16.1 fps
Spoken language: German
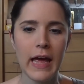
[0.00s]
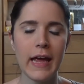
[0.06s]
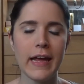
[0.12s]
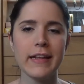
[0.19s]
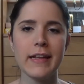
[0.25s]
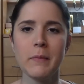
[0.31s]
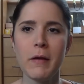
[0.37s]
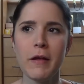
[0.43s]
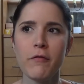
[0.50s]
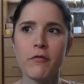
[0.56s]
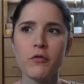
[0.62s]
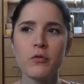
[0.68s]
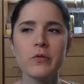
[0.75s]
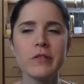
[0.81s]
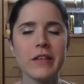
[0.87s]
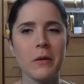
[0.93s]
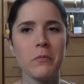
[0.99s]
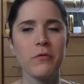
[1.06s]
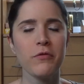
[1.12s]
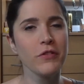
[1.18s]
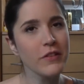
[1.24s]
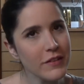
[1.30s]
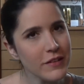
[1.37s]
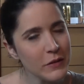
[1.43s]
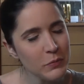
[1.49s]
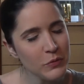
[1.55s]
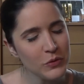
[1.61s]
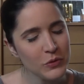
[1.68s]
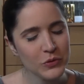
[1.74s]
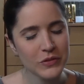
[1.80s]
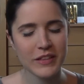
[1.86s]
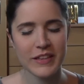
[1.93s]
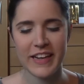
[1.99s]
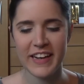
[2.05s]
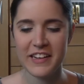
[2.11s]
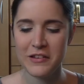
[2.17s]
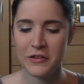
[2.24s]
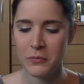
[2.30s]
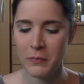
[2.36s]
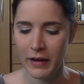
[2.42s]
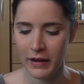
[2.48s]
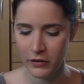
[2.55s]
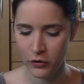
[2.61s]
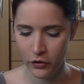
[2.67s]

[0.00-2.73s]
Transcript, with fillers: in dem ich versucht habe, 40 Produkte leer zu machen.